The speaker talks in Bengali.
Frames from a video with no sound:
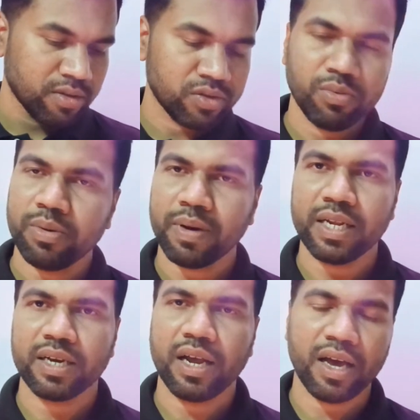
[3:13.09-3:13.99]
জমির
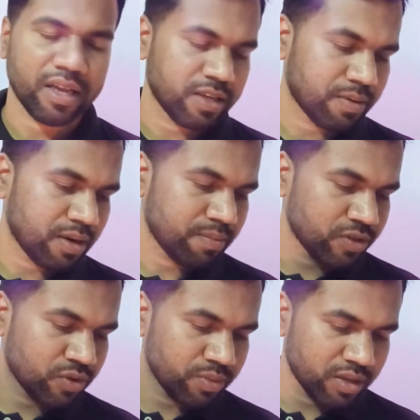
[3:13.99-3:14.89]
মালিকানা হারাতে পারেন বা
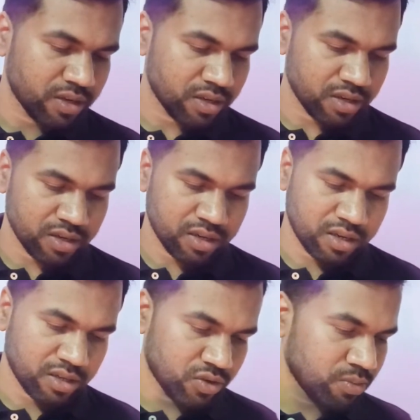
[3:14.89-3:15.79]
জমির
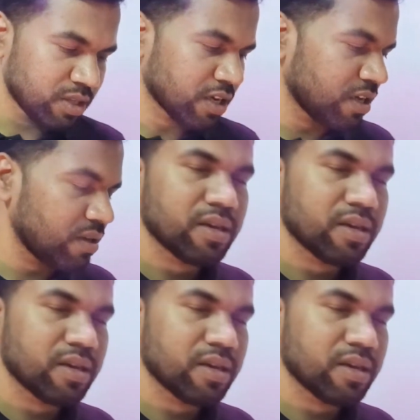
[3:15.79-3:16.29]
জমি থেকে